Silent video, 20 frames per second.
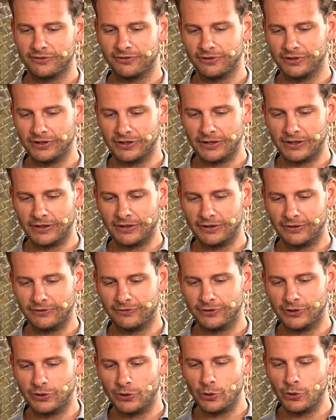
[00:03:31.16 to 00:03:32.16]
Für die, äh,
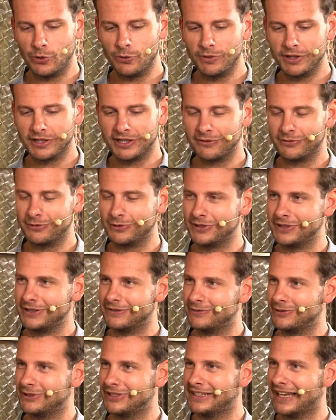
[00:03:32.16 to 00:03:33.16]
für die Höhenmeter, wo die,
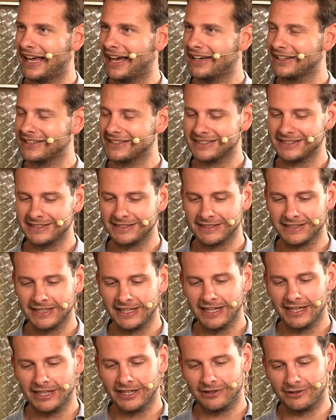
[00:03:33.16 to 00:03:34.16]
wo die Lagen sind.
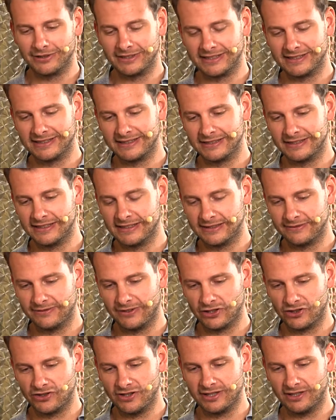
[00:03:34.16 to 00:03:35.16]
Und ist ein, ist ein
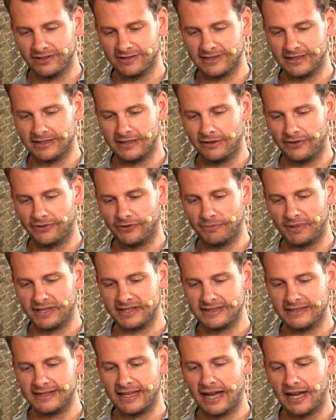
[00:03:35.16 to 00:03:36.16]
Verschnitt aus den, aus den
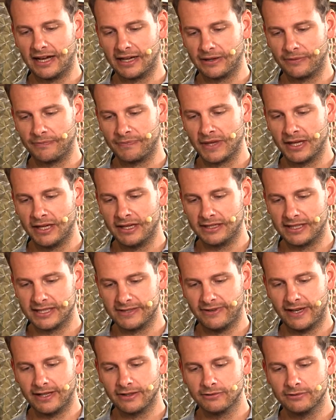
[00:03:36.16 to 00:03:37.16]
besten Lagen ja.
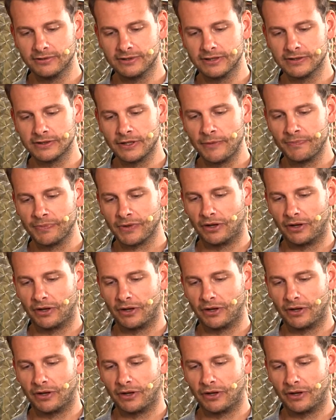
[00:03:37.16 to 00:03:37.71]
des Weingutes.